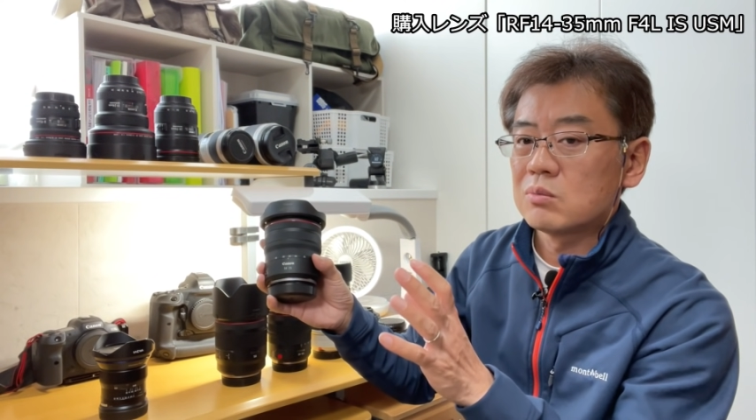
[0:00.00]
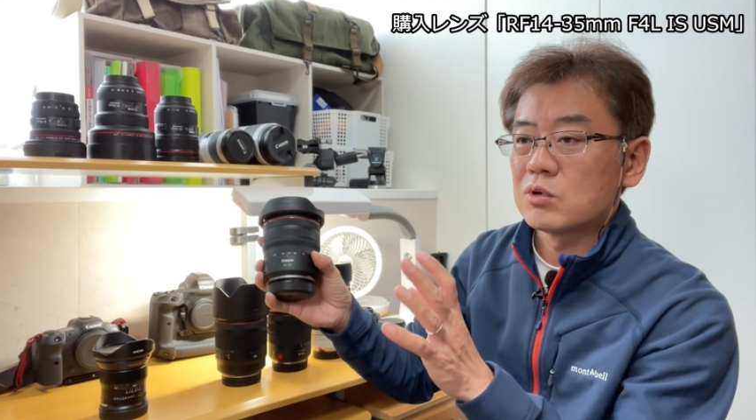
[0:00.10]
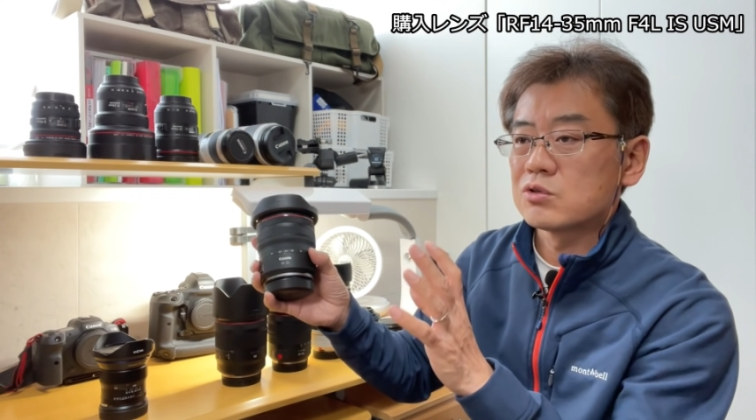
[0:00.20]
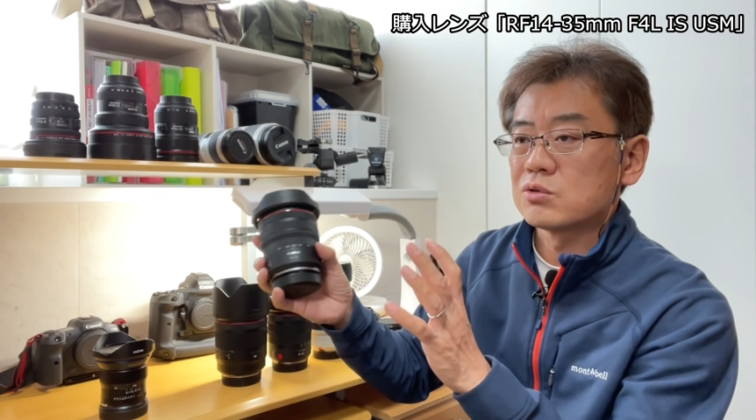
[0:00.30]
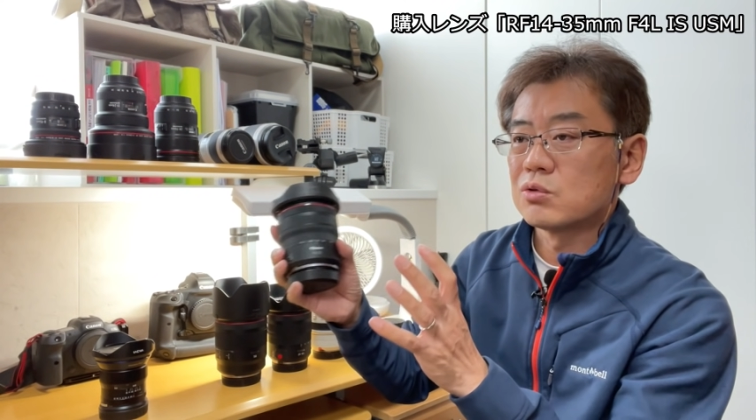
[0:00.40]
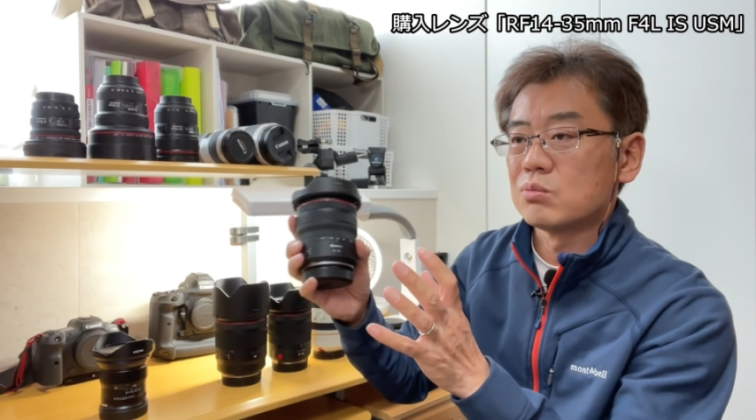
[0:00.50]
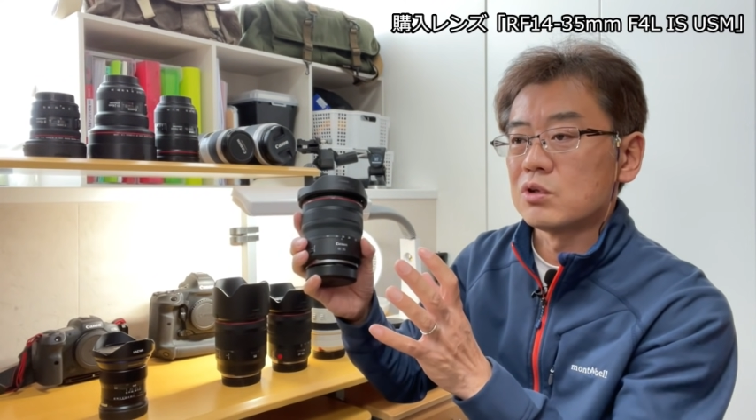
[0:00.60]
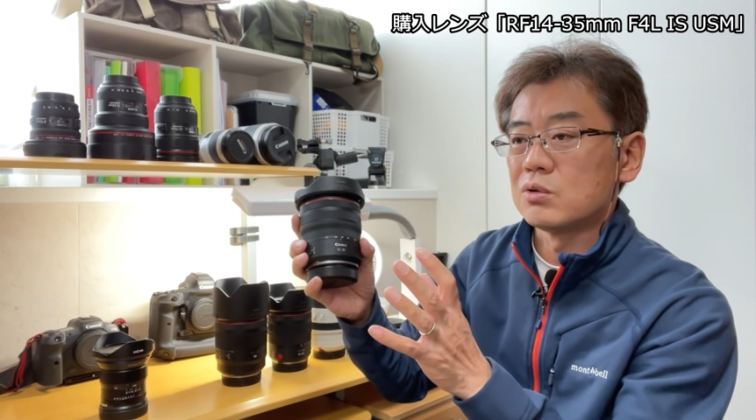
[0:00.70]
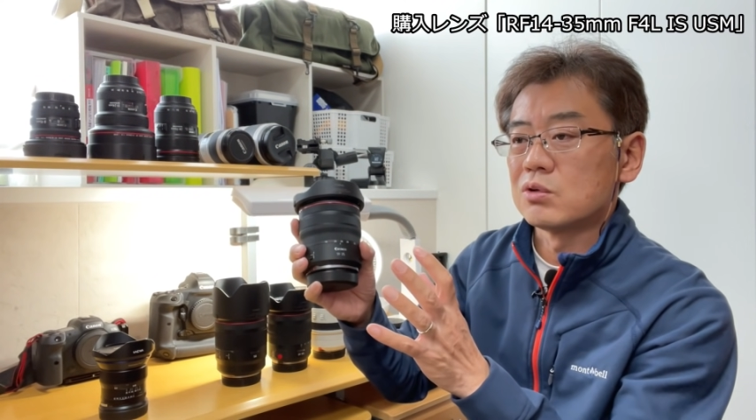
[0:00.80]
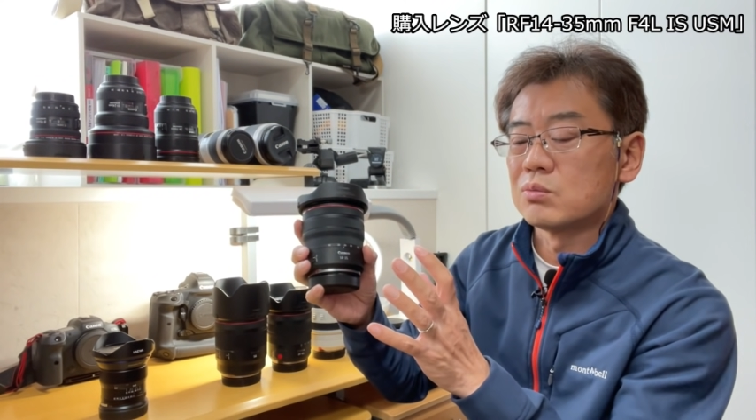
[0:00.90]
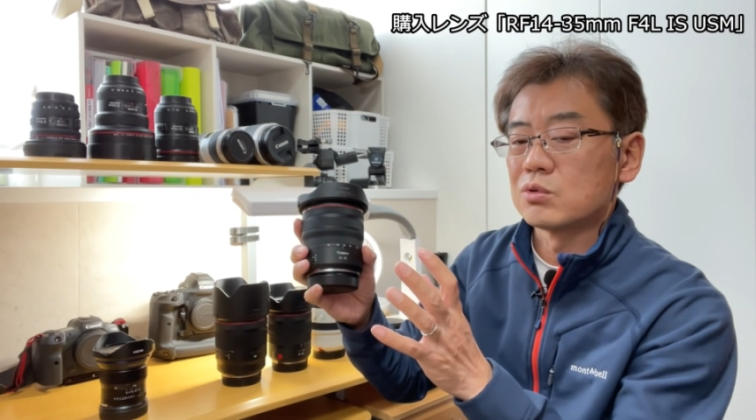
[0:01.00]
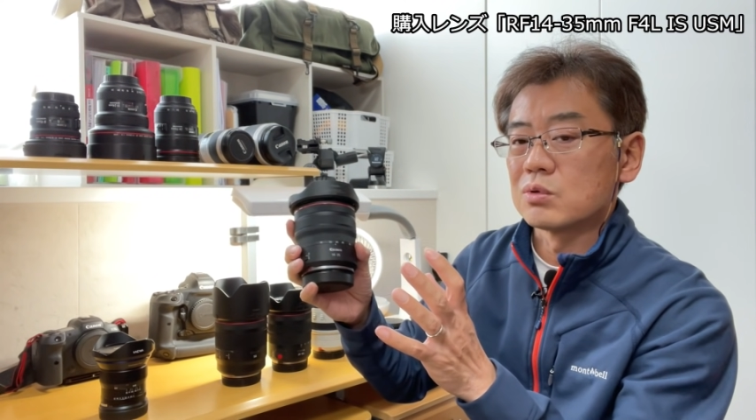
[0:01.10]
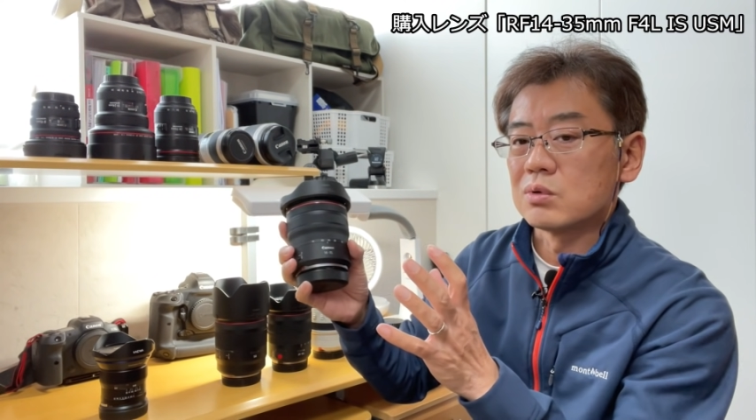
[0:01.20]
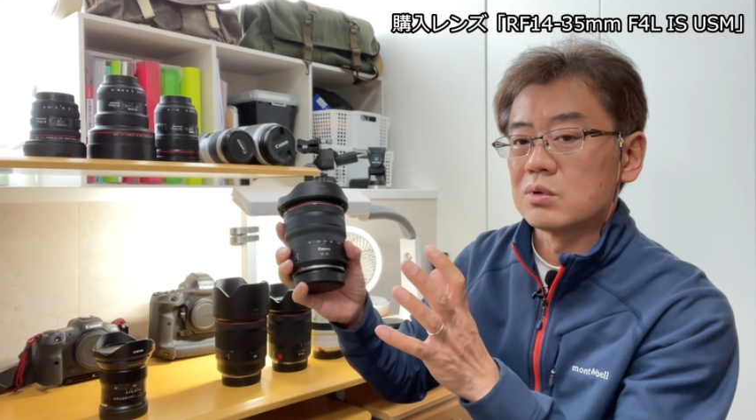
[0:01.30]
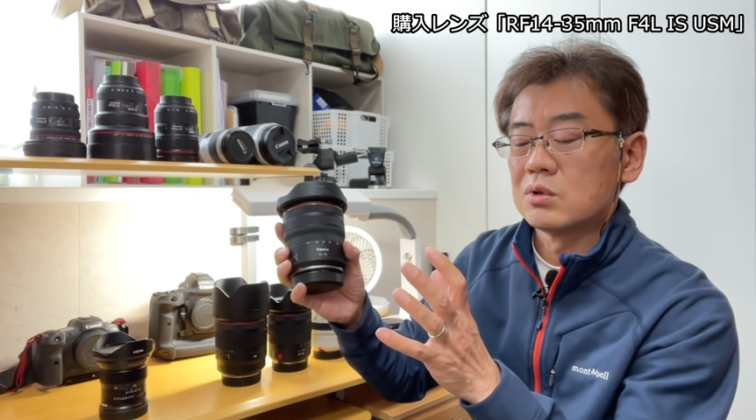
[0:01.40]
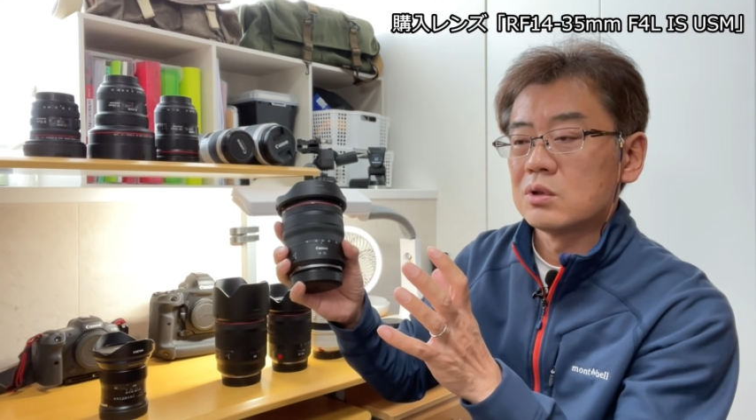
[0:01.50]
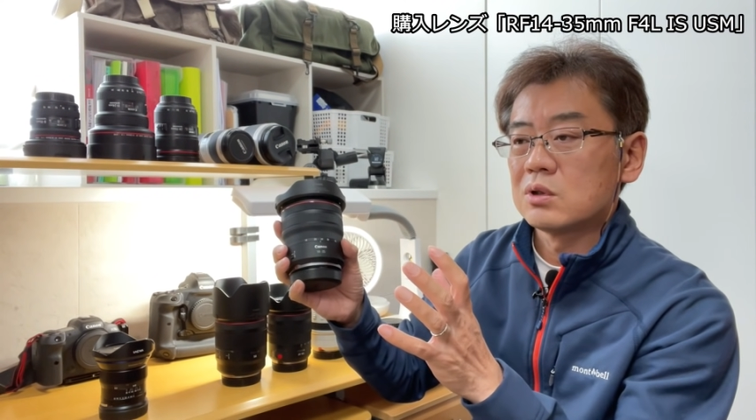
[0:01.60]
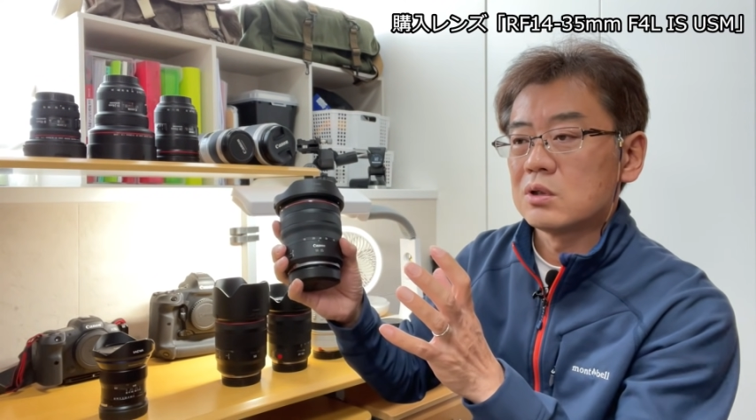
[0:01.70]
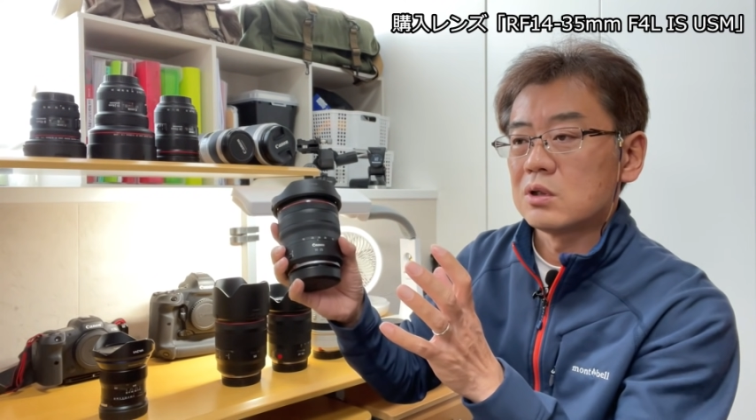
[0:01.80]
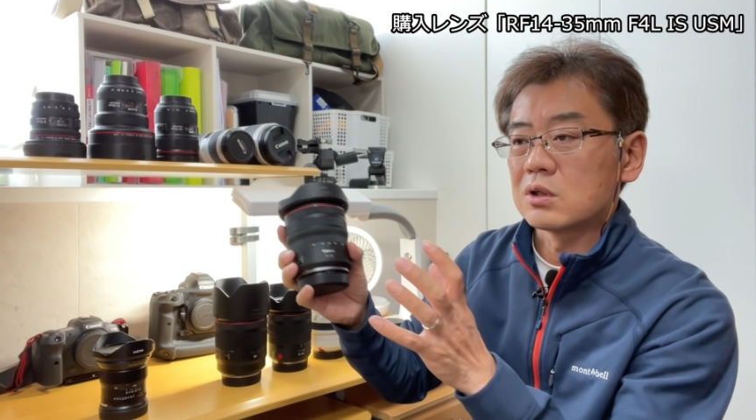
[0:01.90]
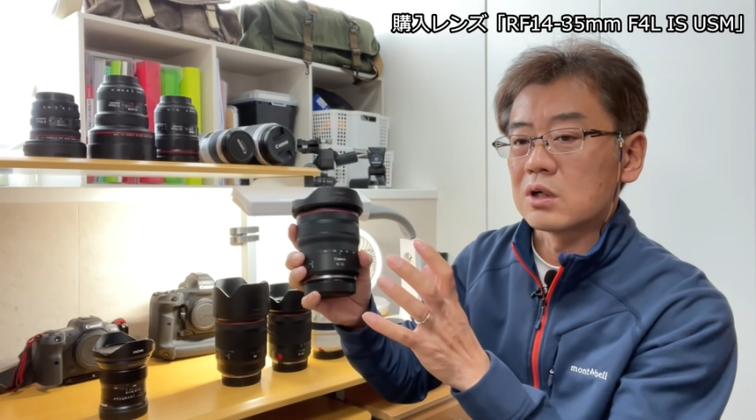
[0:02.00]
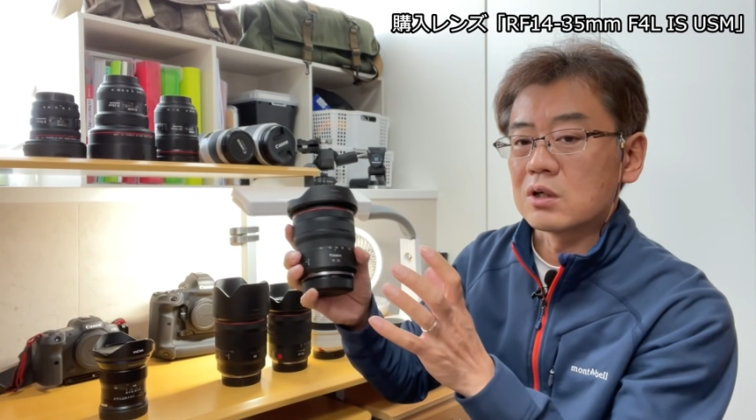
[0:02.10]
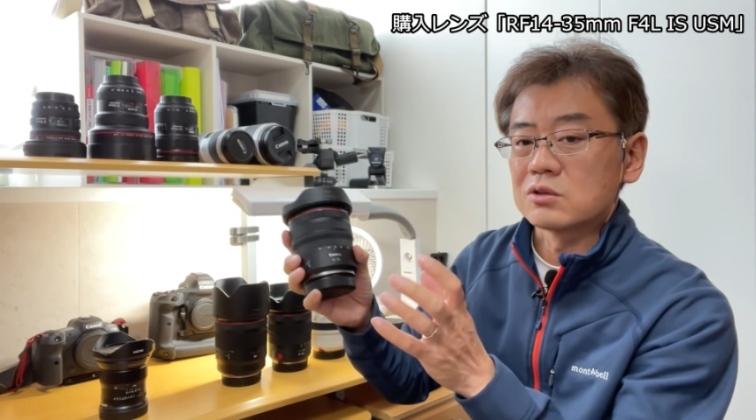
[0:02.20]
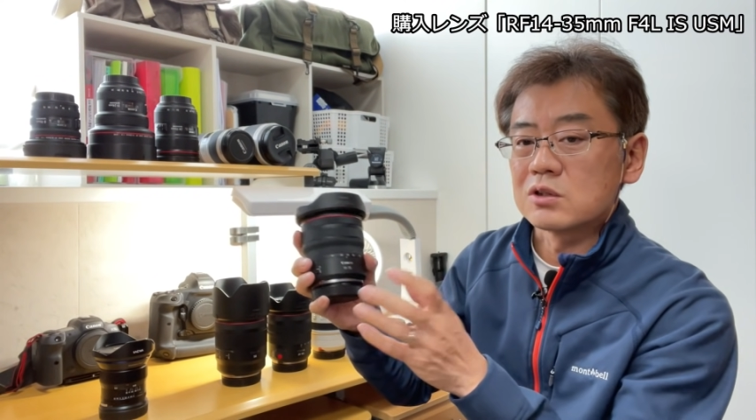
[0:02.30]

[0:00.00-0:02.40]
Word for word: まあ、14mm よりも画角